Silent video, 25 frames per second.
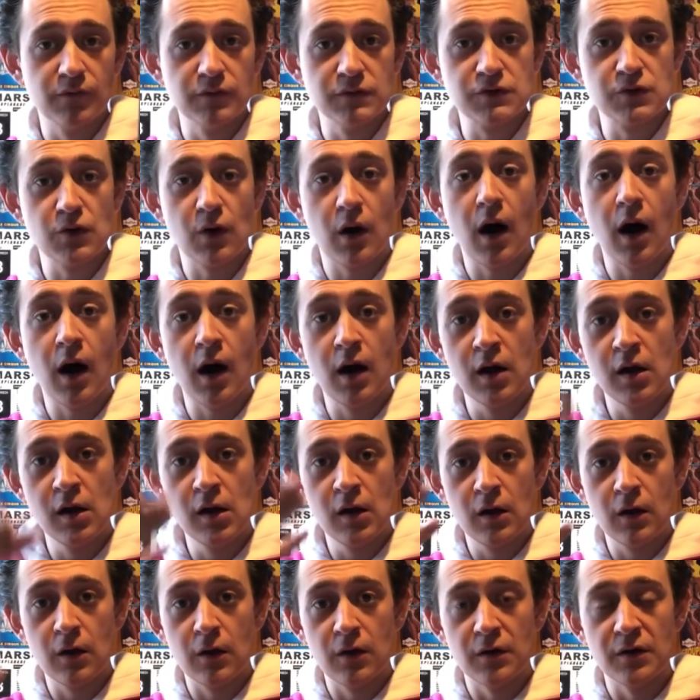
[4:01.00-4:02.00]
vous sera
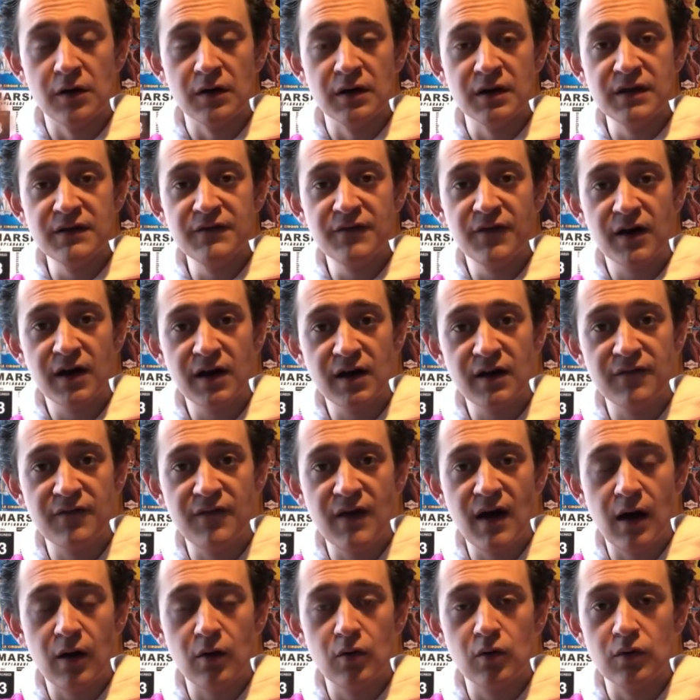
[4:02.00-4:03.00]
euh, livré
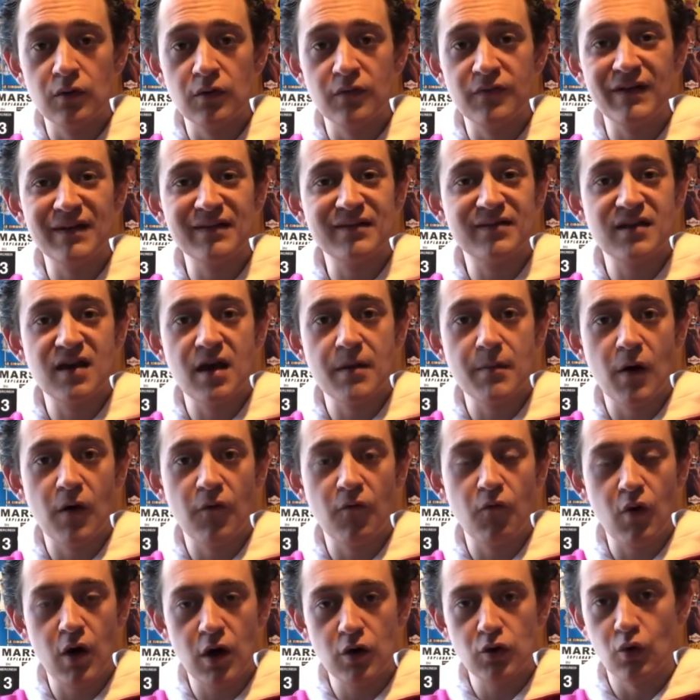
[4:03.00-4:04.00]
vers le 20e
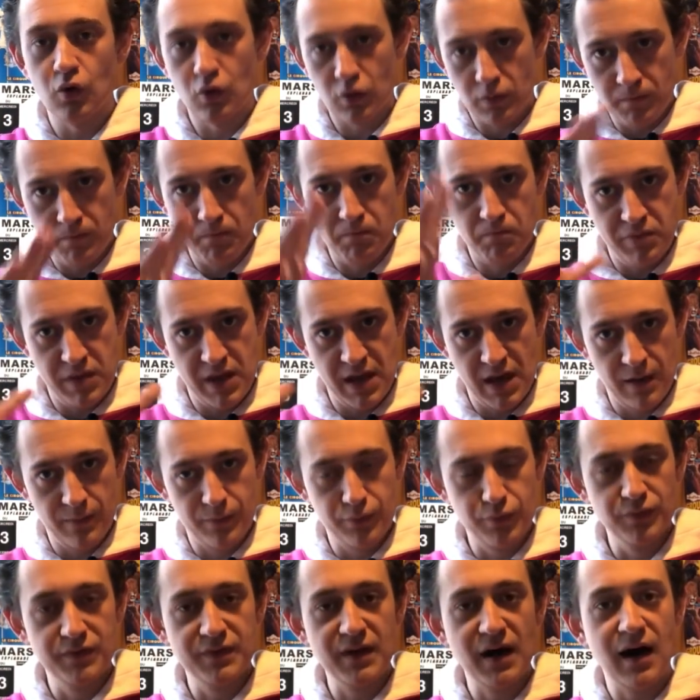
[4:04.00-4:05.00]
envoi, donc bien
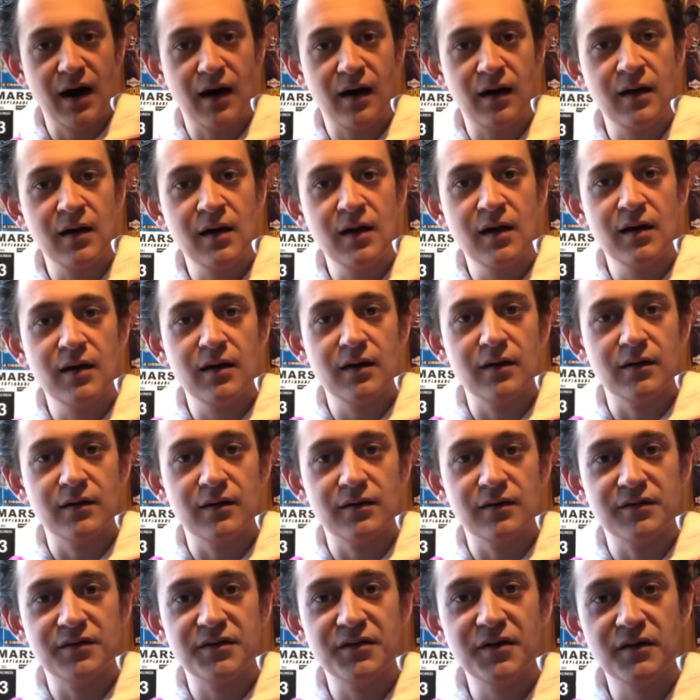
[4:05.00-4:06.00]
plus tard
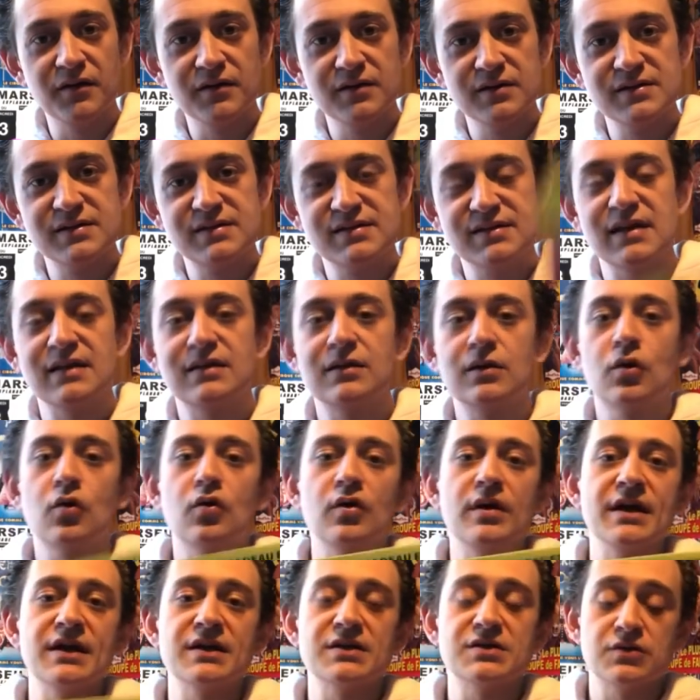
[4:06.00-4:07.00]
euh, dans cette
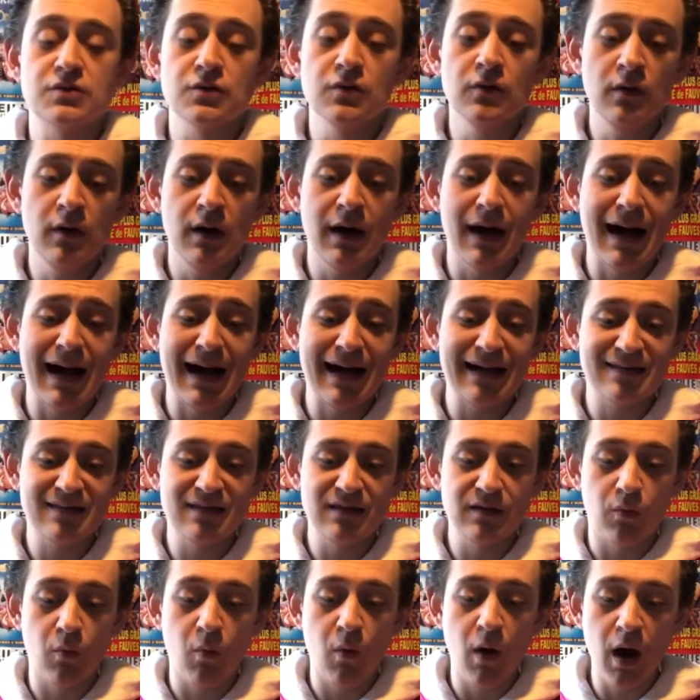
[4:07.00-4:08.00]
collection à
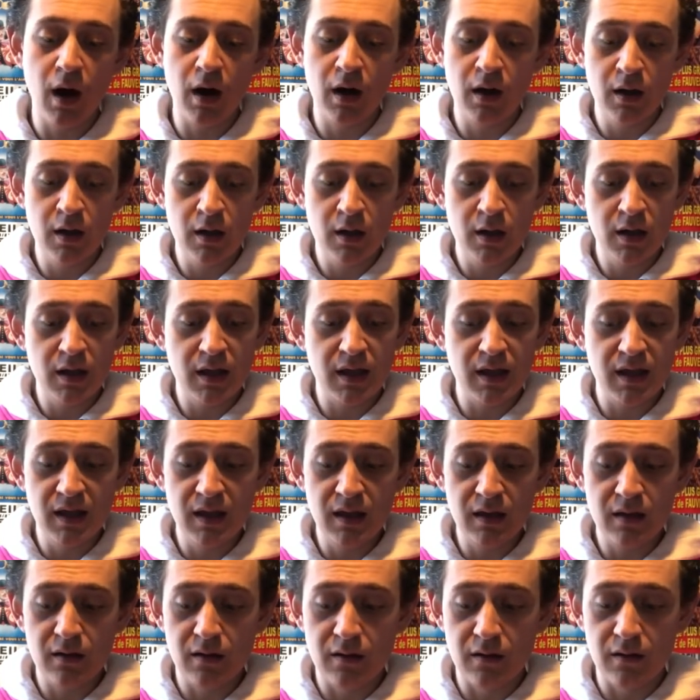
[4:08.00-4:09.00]
tiroir
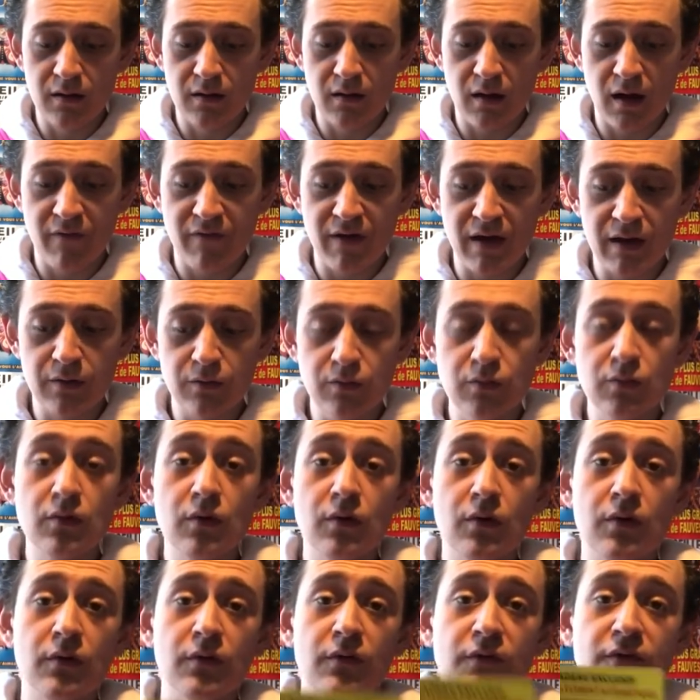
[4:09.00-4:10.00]
et avec
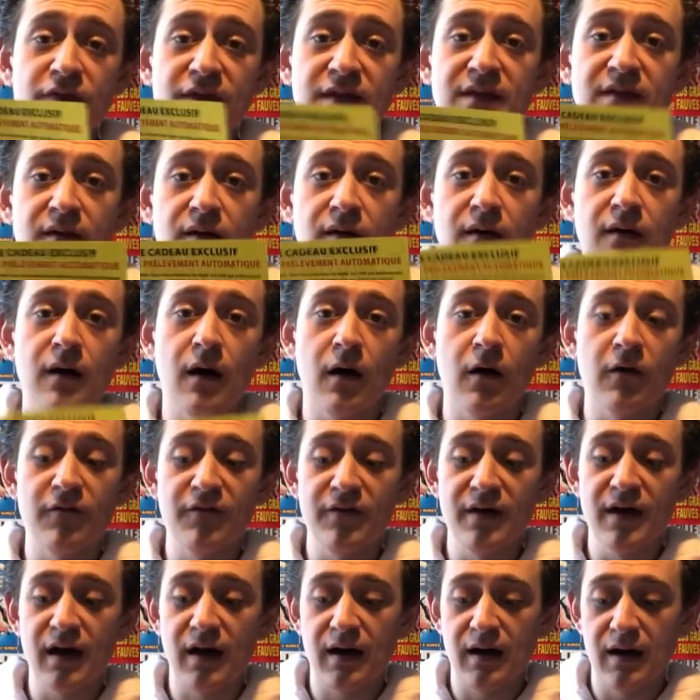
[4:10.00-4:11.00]
une vitre en
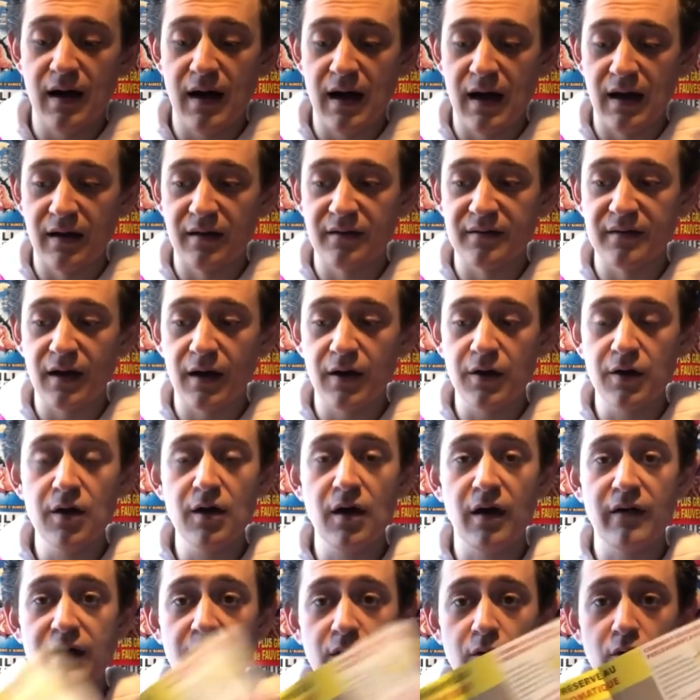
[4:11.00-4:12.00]
verre à
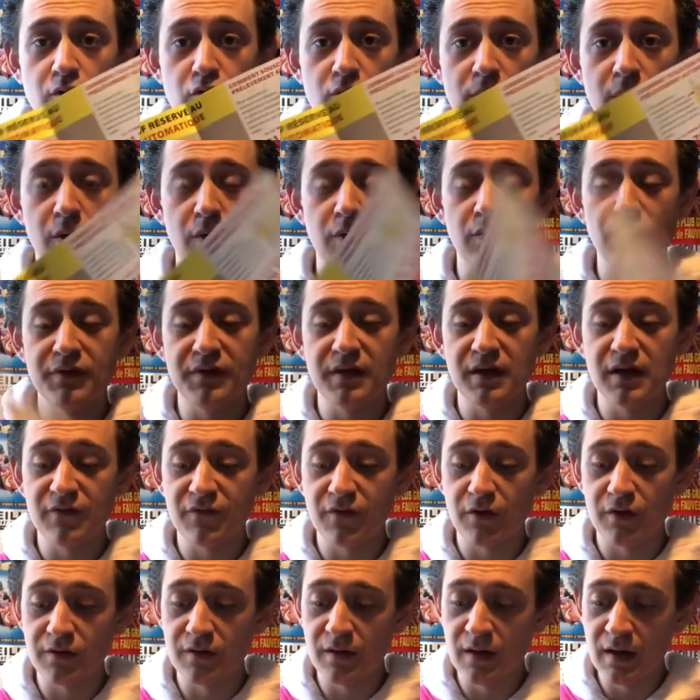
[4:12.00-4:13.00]
l'intérieur avec le numéro de
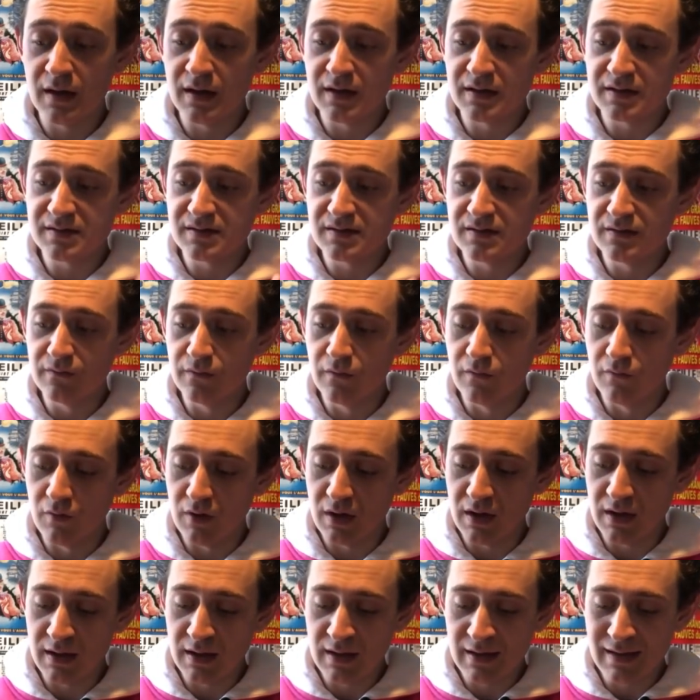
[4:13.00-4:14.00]
téléphone si vous
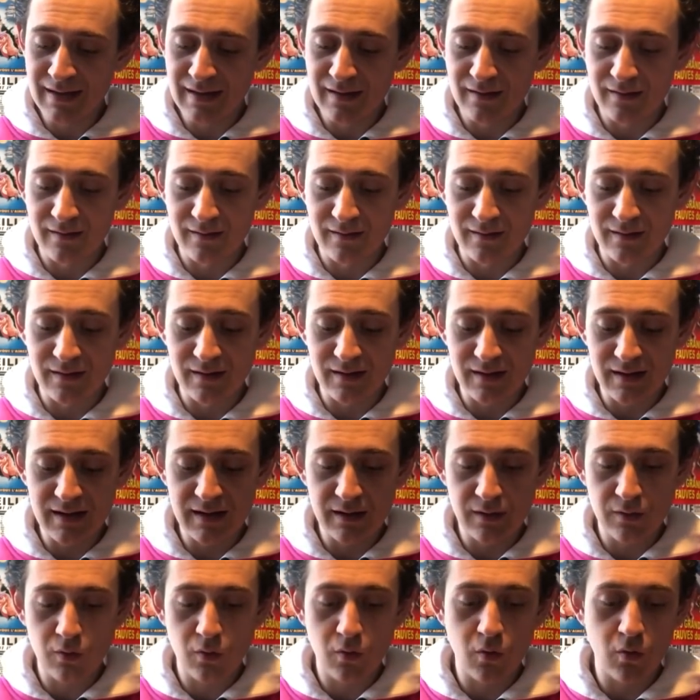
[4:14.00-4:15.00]
voulez
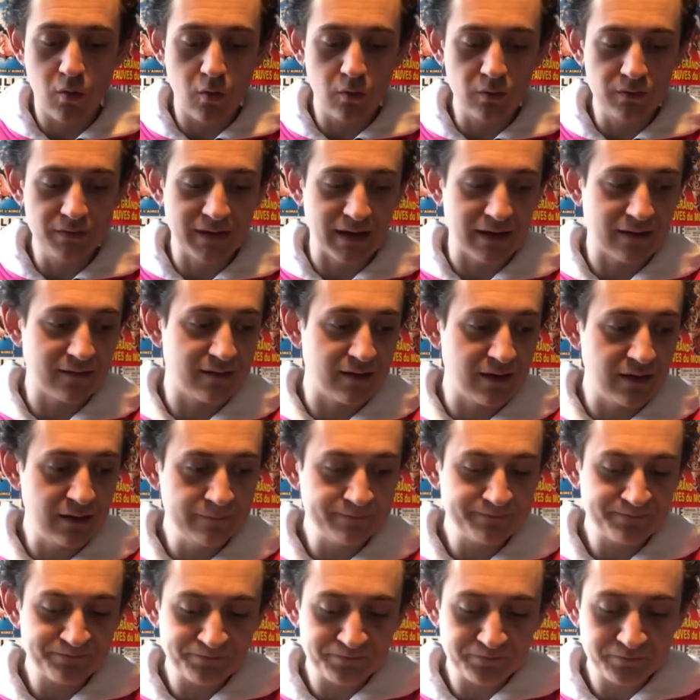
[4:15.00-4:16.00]
les contacter.